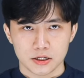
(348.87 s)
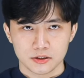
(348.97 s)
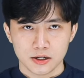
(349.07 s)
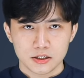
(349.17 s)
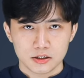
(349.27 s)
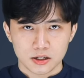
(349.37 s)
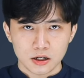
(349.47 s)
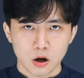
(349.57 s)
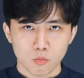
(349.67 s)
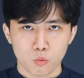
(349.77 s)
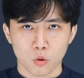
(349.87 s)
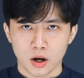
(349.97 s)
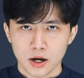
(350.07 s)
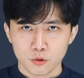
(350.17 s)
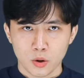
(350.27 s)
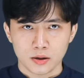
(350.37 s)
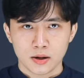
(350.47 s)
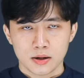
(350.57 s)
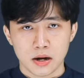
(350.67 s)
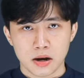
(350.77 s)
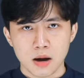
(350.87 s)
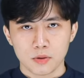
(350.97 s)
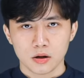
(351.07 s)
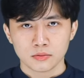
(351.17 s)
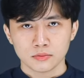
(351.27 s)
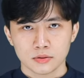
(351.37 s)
dưới sự dẫn động của lợi nhuận để đáp ứng,